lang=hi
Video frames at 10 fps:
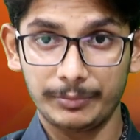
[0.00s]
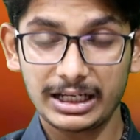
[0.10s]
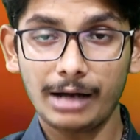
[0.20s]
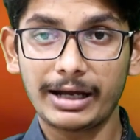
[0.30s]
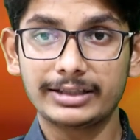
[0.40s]

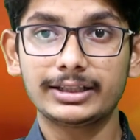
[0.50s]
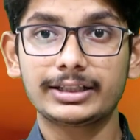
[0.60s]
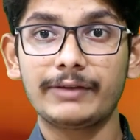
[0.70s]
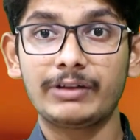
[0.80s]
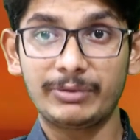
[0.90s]
मीरा भाईंदर
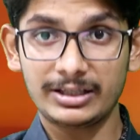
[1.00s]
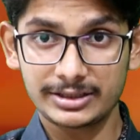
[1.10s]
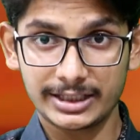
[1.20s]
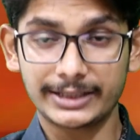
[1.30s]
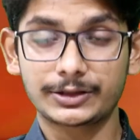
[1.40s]
के विभिन्न
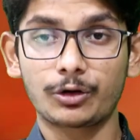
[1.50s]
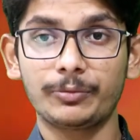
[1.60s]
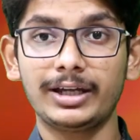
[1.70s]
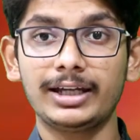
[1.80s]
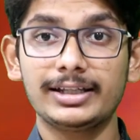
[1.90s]
क्षेत्रों
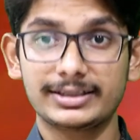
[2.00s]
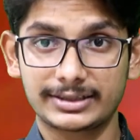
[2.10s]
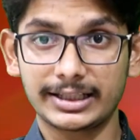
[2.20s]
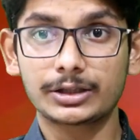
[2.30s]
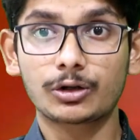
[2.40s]
में
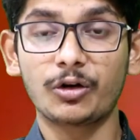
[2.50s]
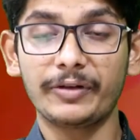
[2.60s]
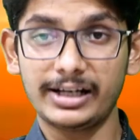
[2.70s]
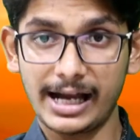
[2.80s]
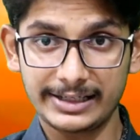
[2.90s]
स्थित
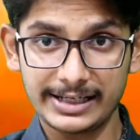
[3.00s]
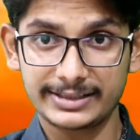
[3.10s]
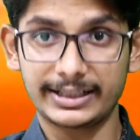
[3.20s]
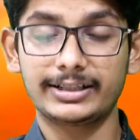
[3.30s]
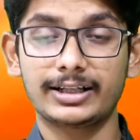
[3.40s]
कोविड 19
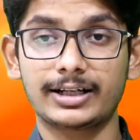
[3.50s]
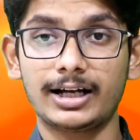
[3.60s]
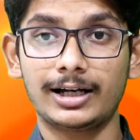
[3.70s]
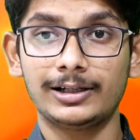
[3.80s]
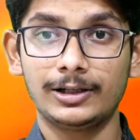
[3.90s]
सेंटर
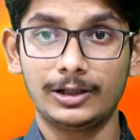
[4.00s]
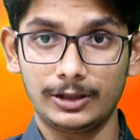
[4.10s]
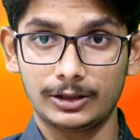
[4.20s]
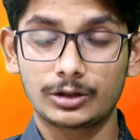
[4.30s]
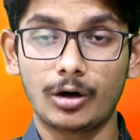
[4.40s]
का
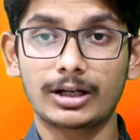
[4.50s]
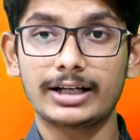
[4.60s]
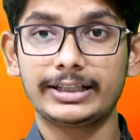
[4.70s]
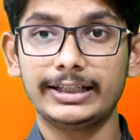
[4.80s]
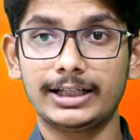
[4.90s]
दौरा
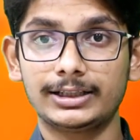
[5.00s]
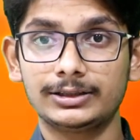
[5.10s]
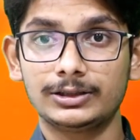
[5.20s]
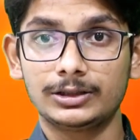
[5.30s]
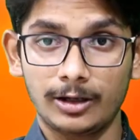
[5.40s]
किया
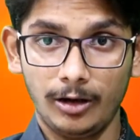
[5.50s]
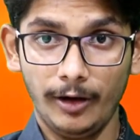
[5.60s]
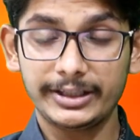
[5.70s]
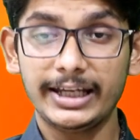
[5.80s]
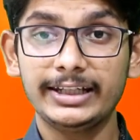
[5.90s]

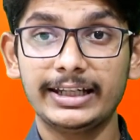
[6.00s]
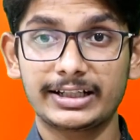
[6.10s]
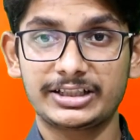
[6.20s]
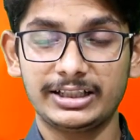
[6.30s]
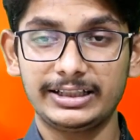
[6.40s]
और ये
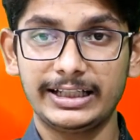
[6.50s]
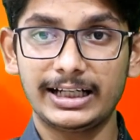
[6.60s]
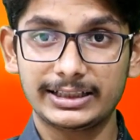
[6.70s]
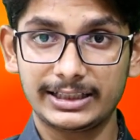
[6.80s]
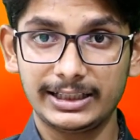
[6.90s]
निरीक्षण
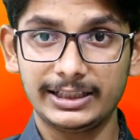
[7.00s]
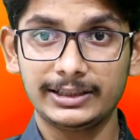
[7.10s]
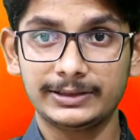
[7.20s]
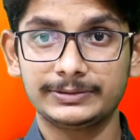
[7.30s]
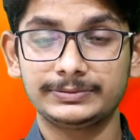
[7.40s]
किया कि
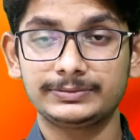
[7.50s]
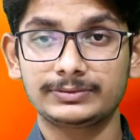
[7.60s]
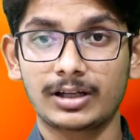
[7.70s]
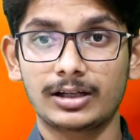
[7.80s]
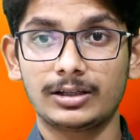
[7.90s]

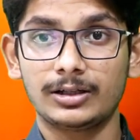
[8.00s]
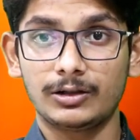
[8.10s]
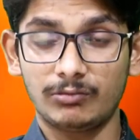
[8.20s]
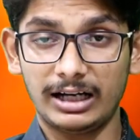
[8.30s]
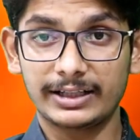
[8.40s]

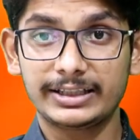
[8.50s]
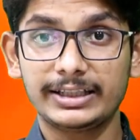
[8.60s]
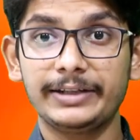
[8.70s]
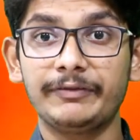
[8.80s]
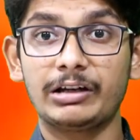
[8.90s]
वहाँ
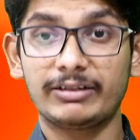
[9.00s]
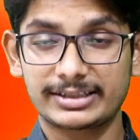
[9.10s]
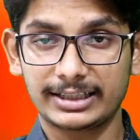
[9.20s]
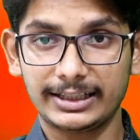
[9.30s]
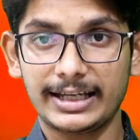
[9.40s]
की
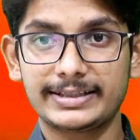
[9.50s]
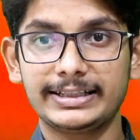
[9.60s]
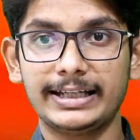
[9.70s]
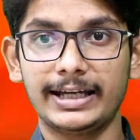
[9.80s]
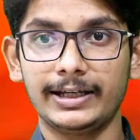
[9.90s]
व्यवस्था
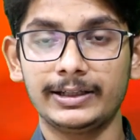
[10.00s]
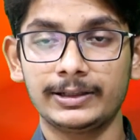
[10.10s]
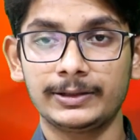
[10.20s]
कैसी है